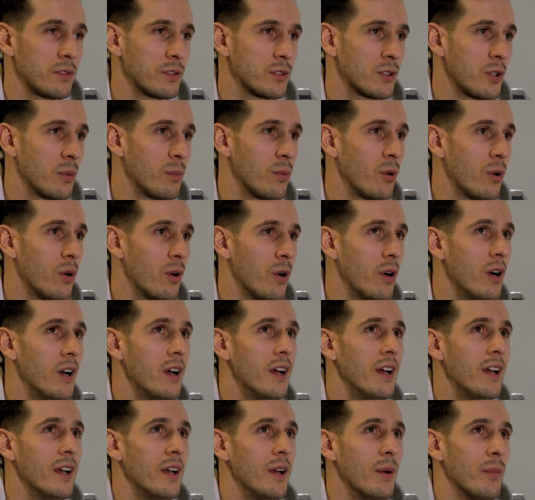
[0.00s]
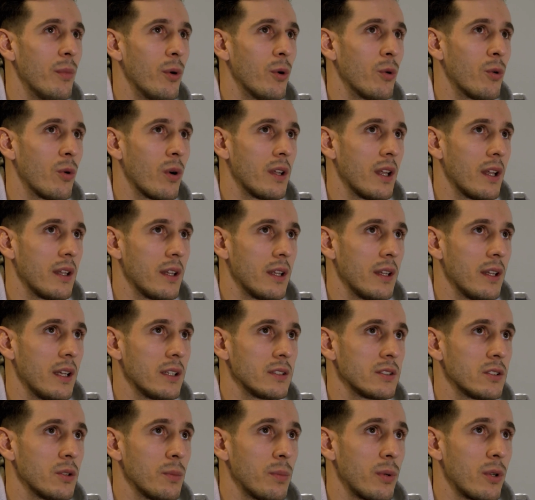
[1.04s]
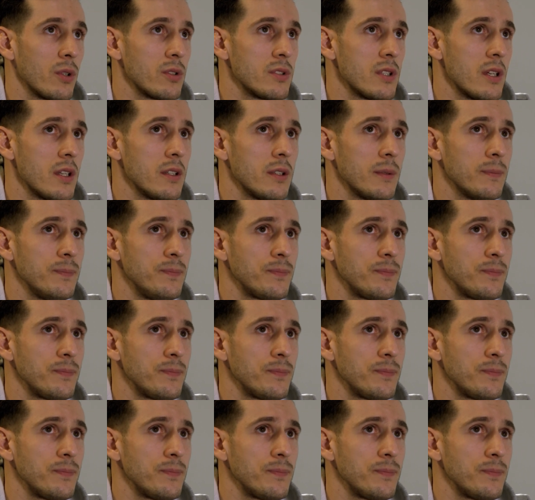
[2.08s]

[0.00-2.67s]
wszystko było poukładane na 100%.